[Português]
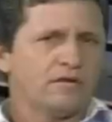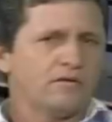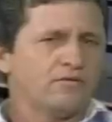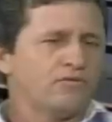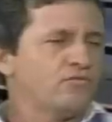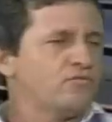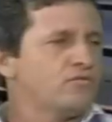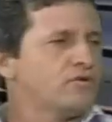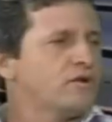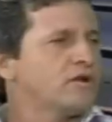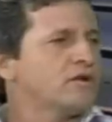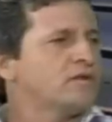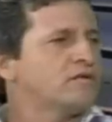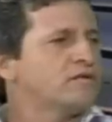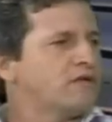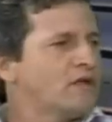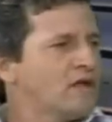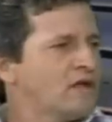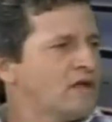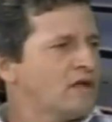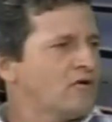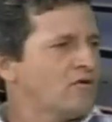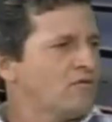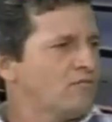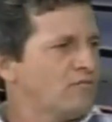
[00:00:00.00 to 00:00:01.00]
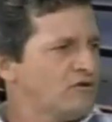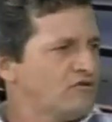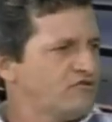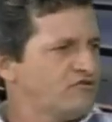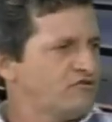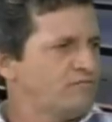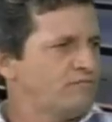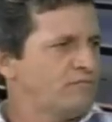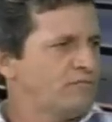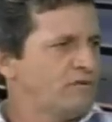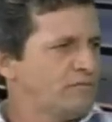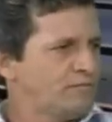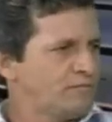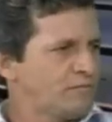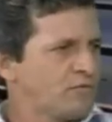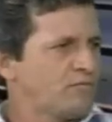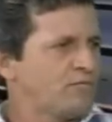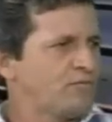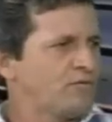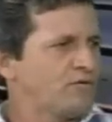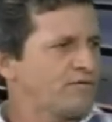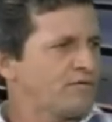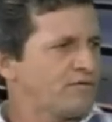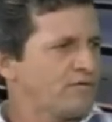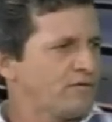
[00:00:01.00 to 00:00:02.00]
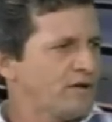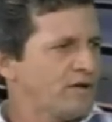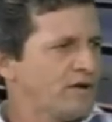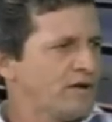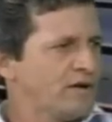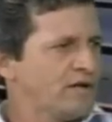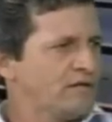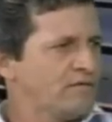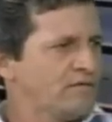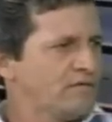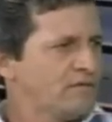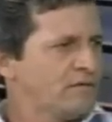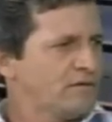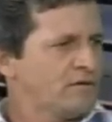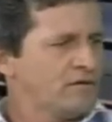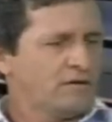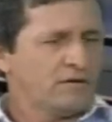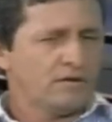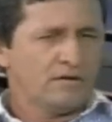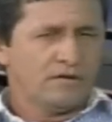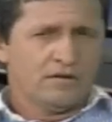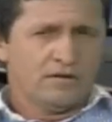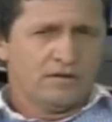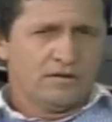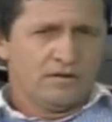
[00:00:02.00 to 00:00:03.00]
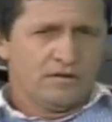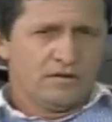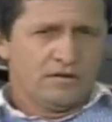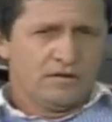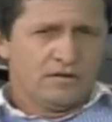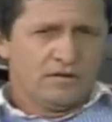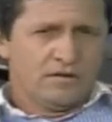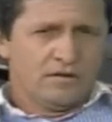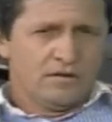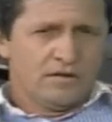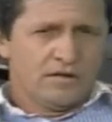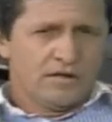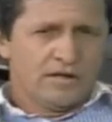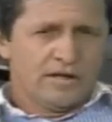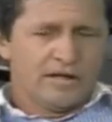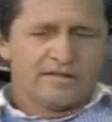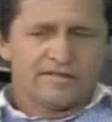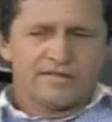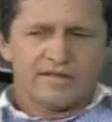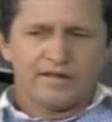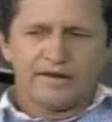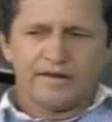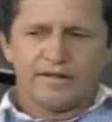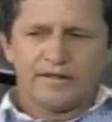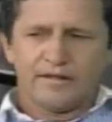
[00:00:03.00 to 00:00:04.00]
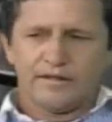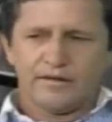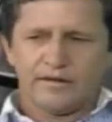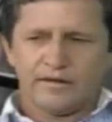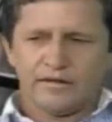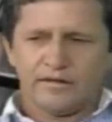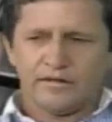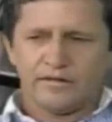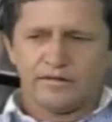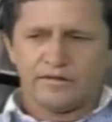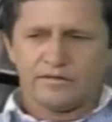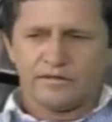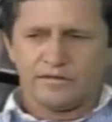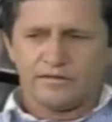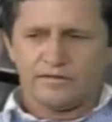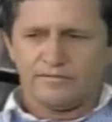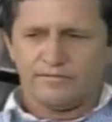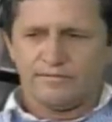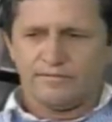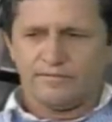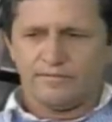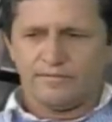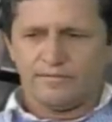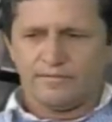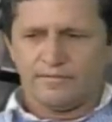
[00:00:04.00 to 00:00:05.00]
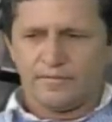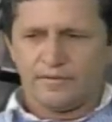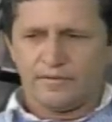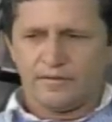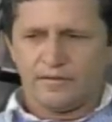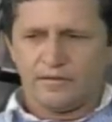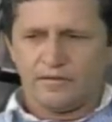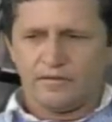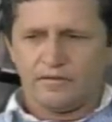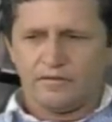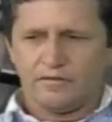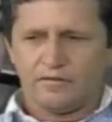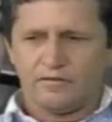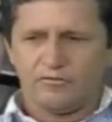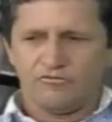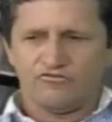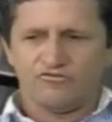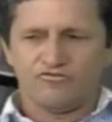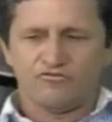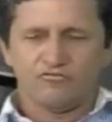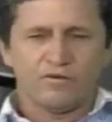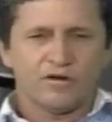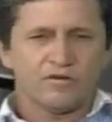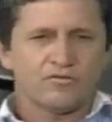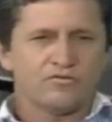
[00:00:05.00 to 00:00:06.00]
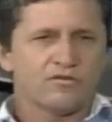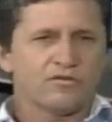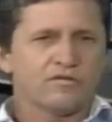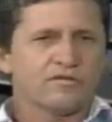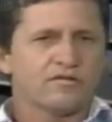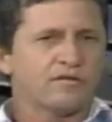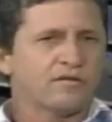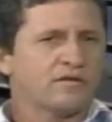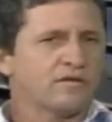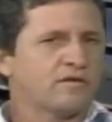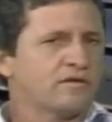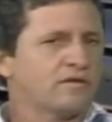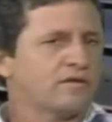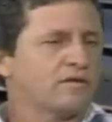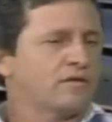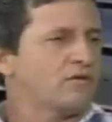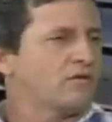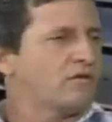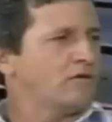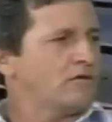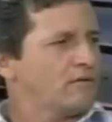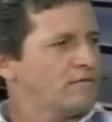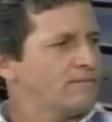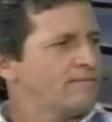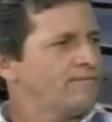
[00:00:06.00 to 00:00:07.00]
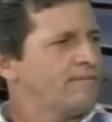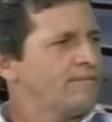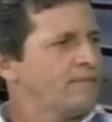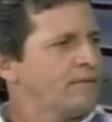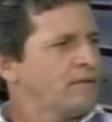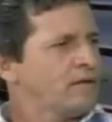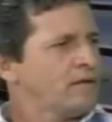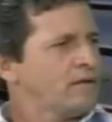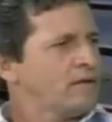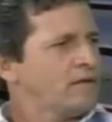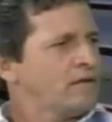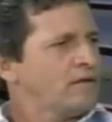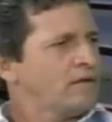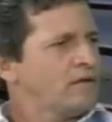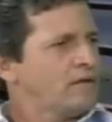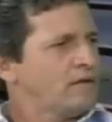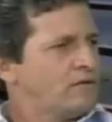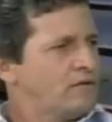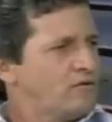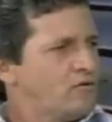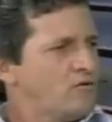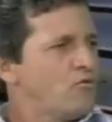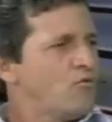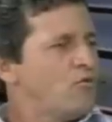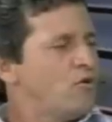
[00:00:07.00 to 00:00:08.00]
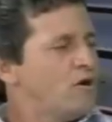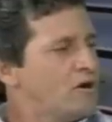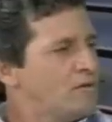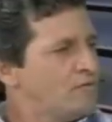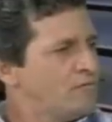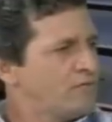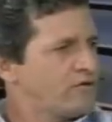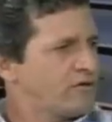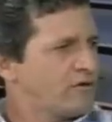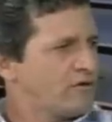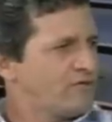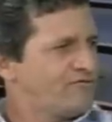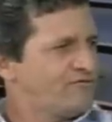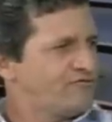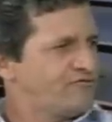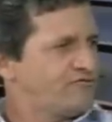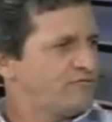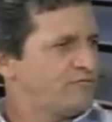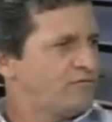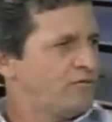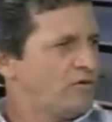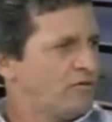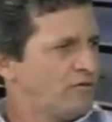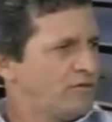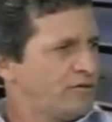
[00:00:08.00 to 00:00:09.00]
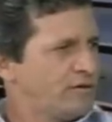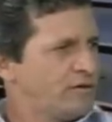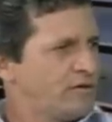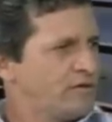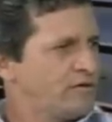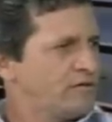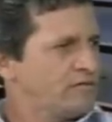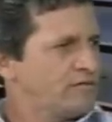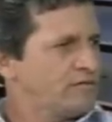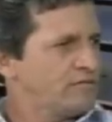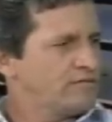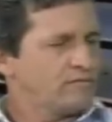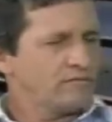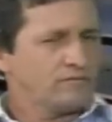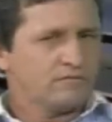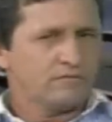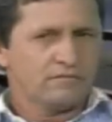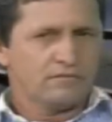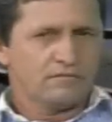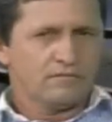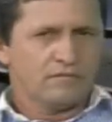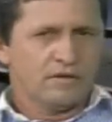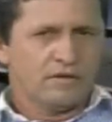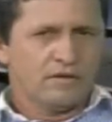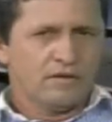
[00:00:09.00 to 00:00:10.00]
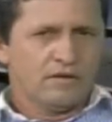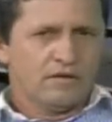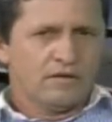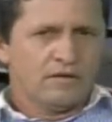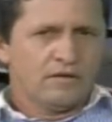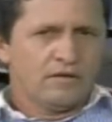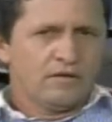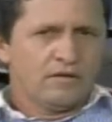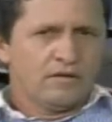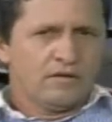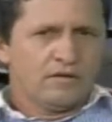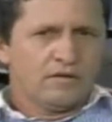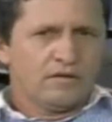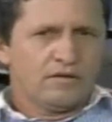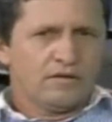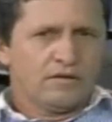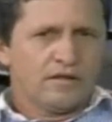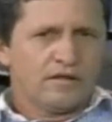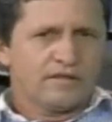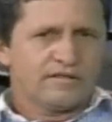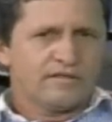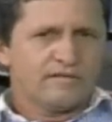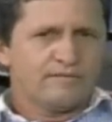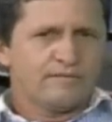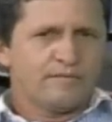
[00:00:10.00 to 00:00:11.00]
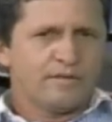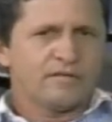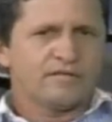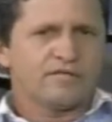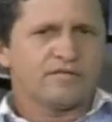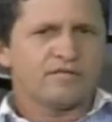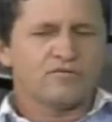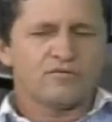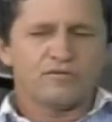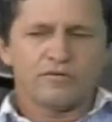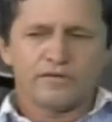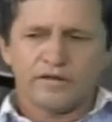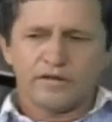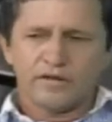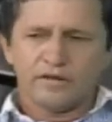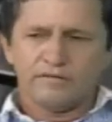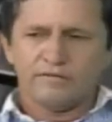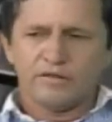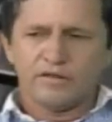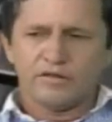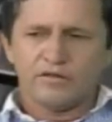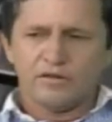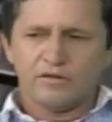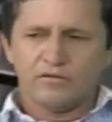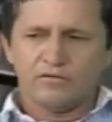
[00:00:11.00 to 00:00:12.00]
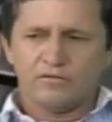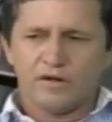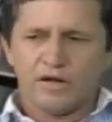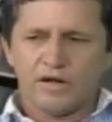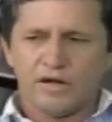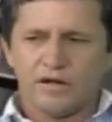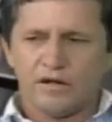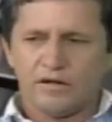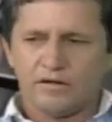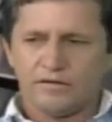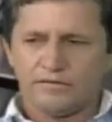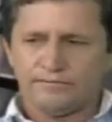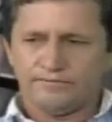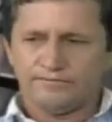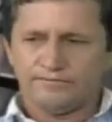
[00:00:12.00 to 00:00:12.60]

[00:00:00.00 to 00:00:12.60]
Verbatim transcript: o que Ele tem realmente me proporcionado, as alegrias de uma coisa assim que eu amo, que é o futebol, né? E essa pessoa aí, ele me deu a,